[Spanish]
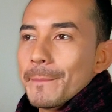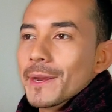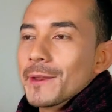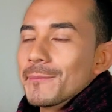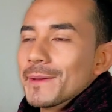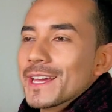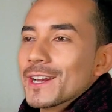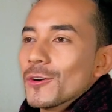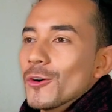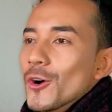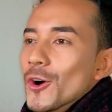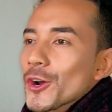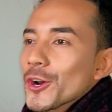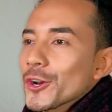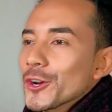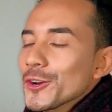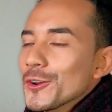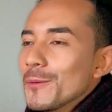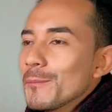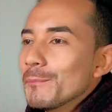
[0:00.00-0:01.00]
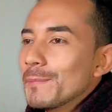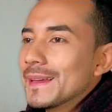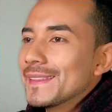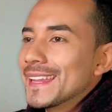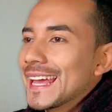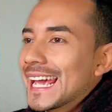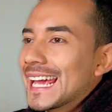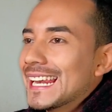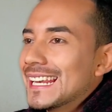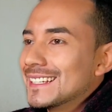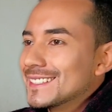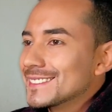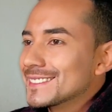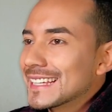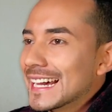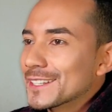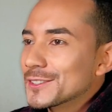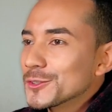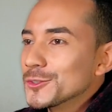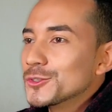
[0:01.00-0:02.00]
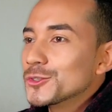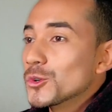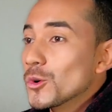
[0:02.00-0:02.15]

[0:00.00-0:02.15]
Primero, rompen el status